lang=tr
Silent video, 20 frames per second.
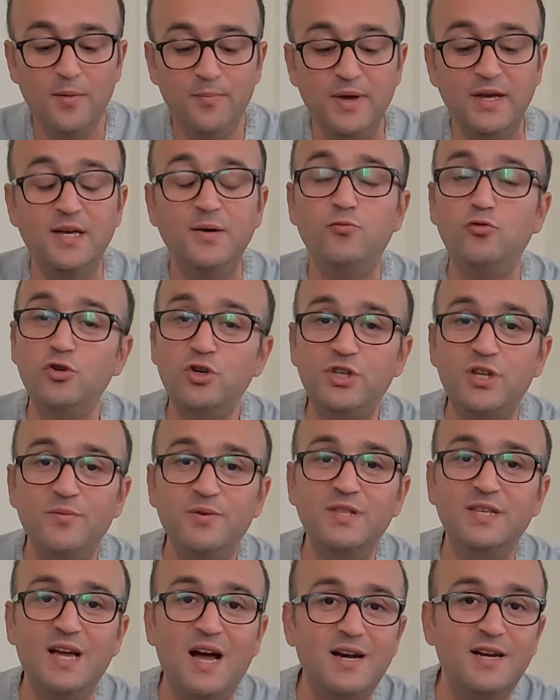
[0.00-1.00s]
Peki bu
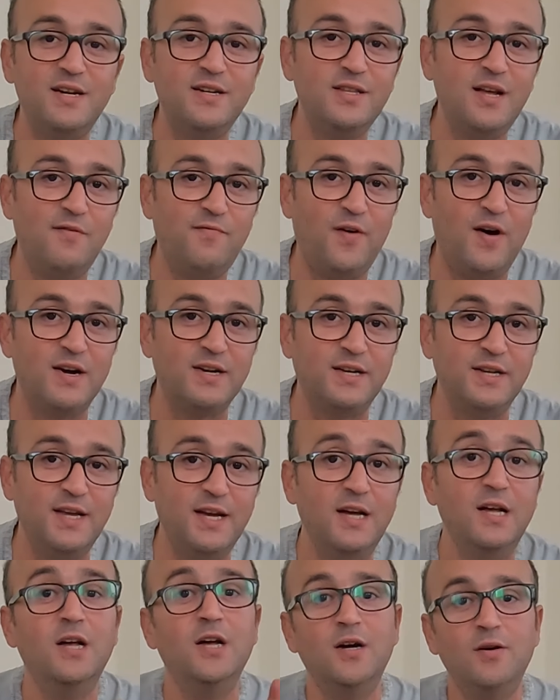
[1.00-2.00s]
işlemin diğerlerinden farkı
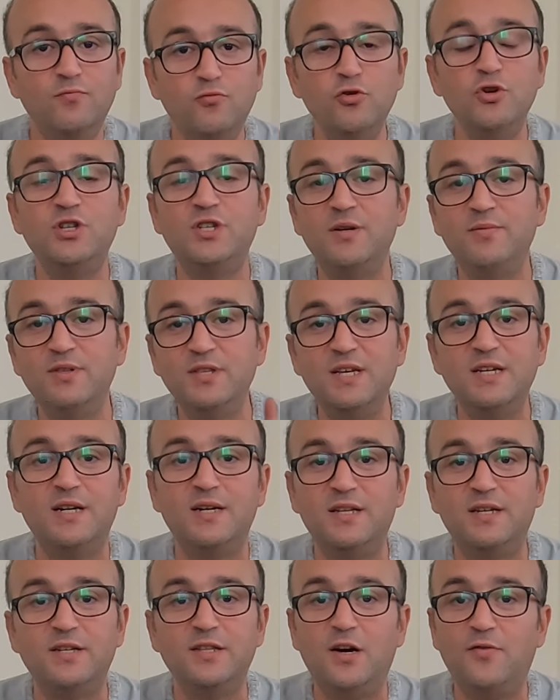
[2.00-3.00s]
ne? Bu işlemin
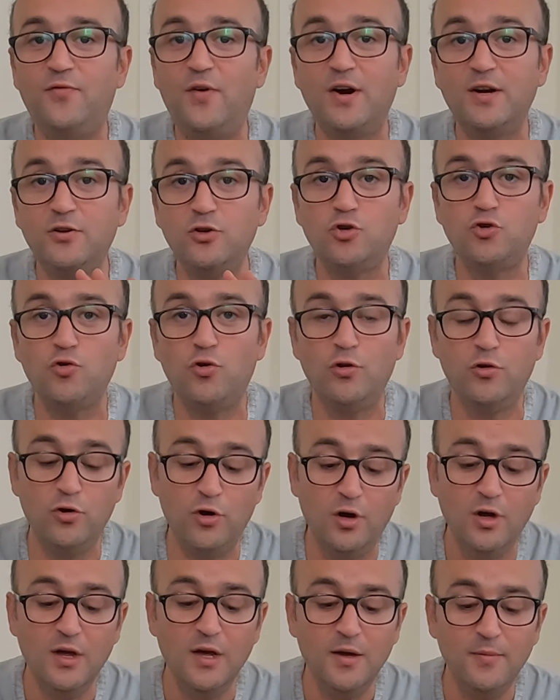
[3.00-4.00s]
diğerlerinden farkı şu
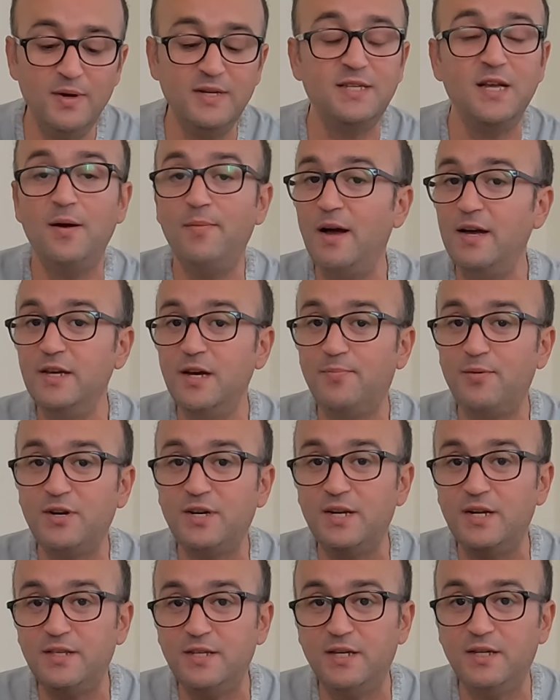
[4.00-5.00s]
oluyor. Mesela ben
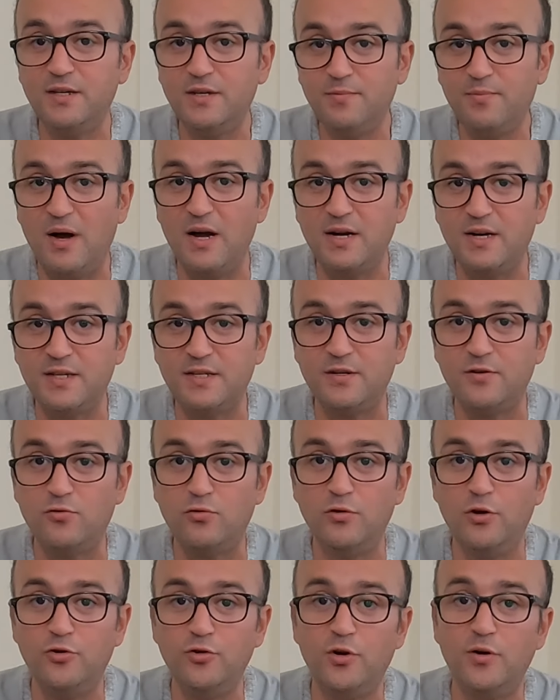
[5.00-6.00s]
Yapı Kredi Bankası'nı
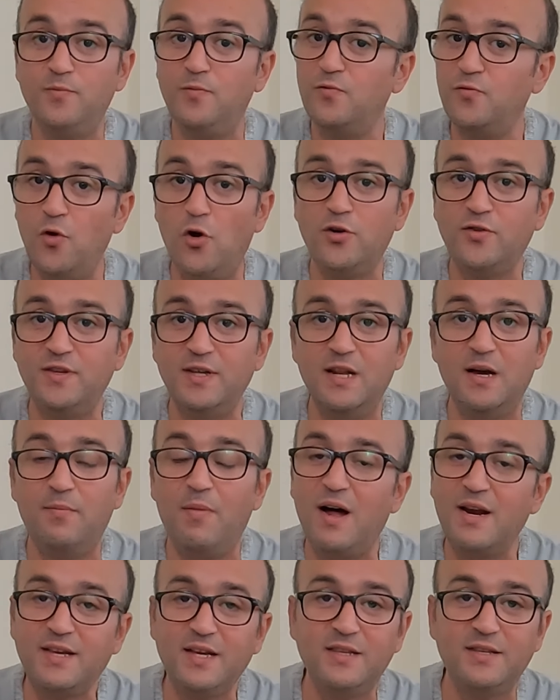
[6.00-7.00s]
kullanıyorum. Word ile
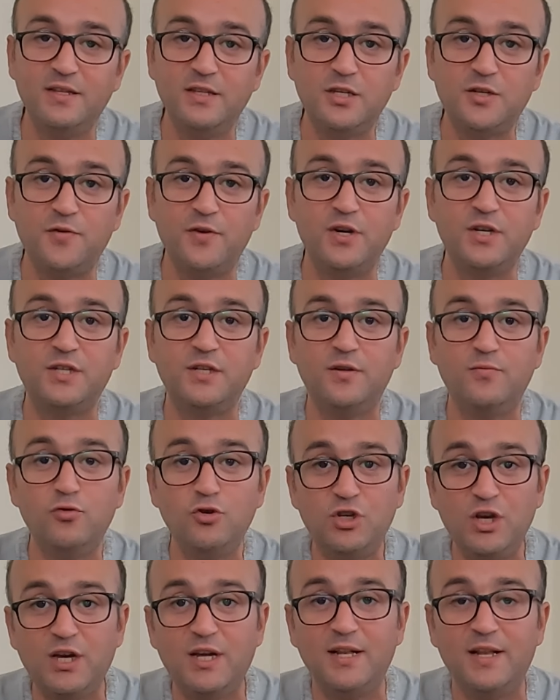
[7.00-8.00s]
market alışverişini
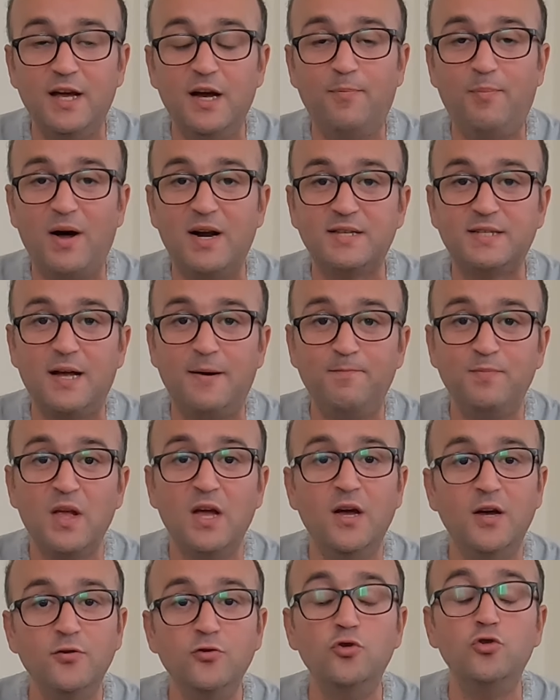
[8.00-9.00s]
bu şekilde yaparsam
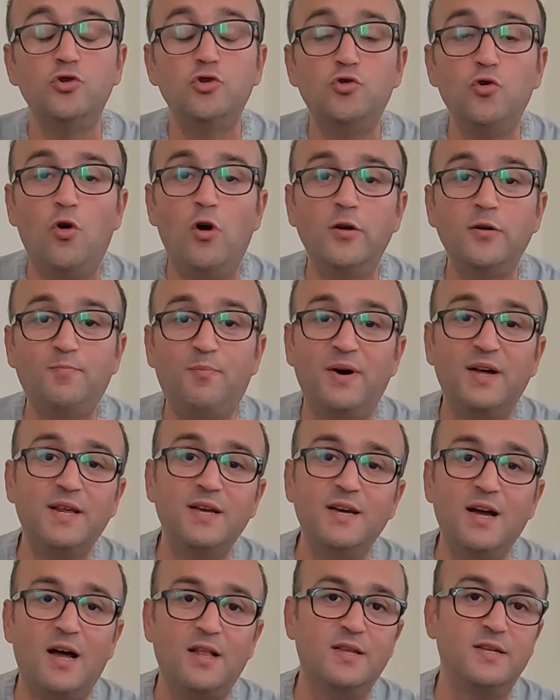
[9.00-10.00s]
%10
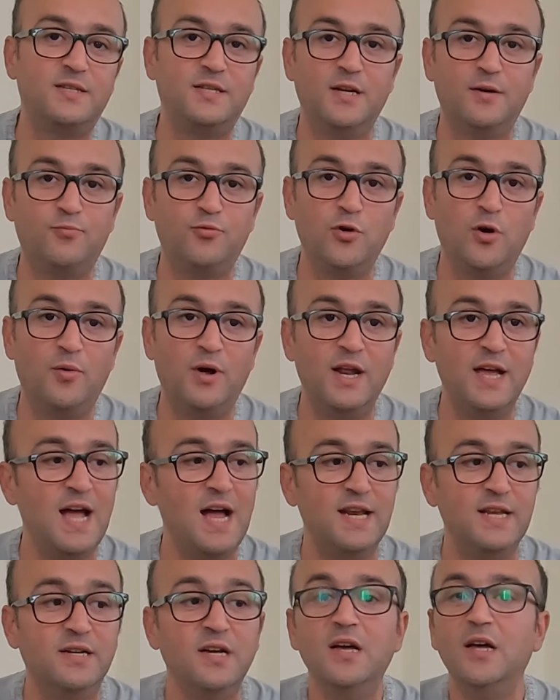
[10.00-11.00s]
para iadesi yapıyor bana.
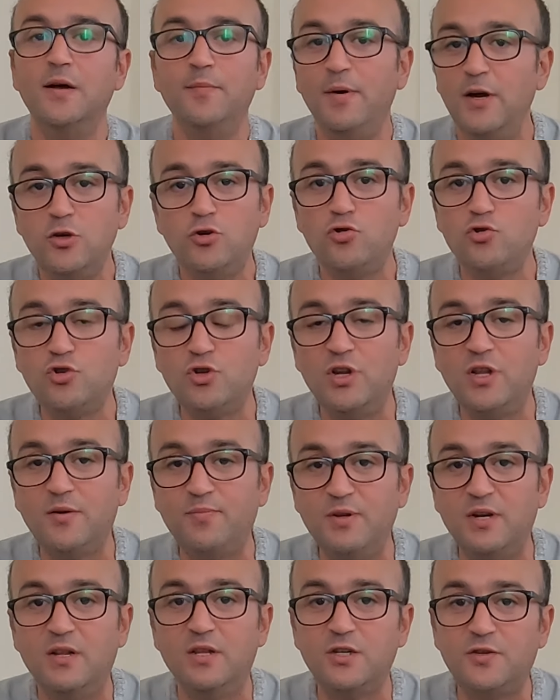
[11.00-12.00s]
Yani 500
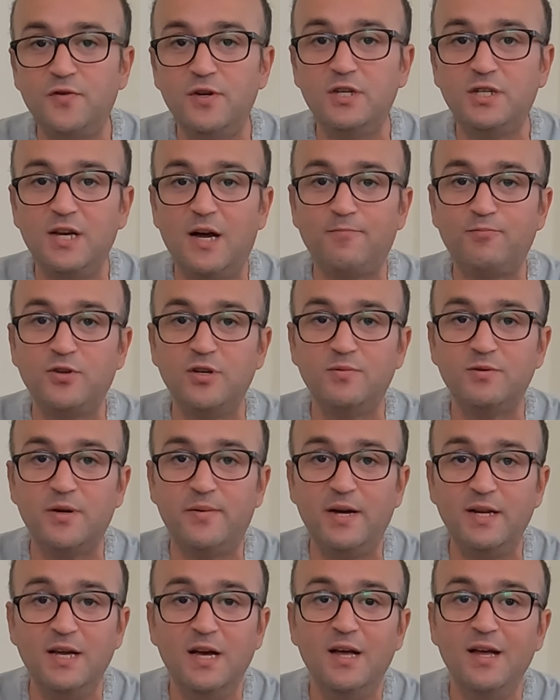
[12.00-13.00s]
liralık bir alışveriş yaptığım
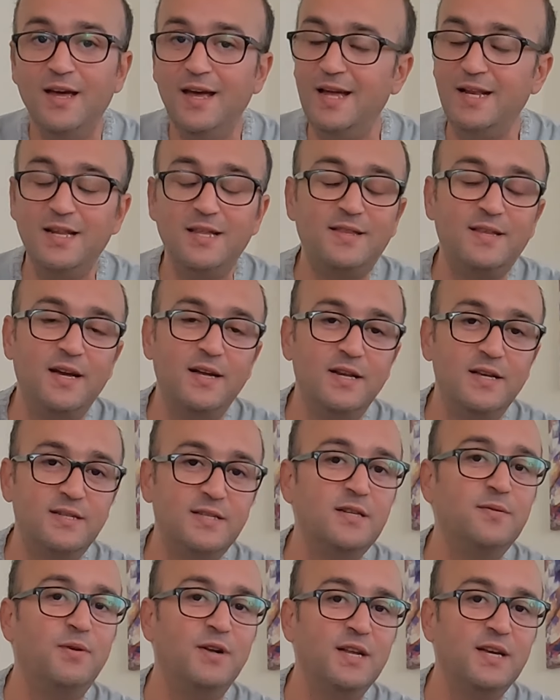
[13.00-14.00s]
zaman 50
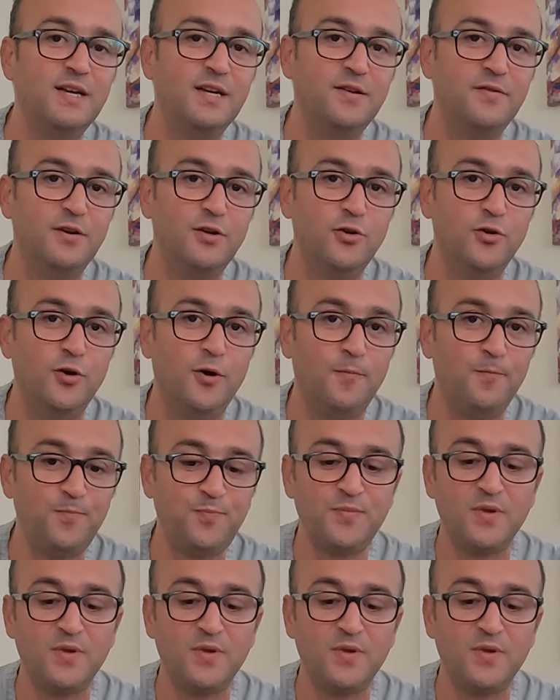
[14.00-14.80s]
TL'sini bana geri veriyor.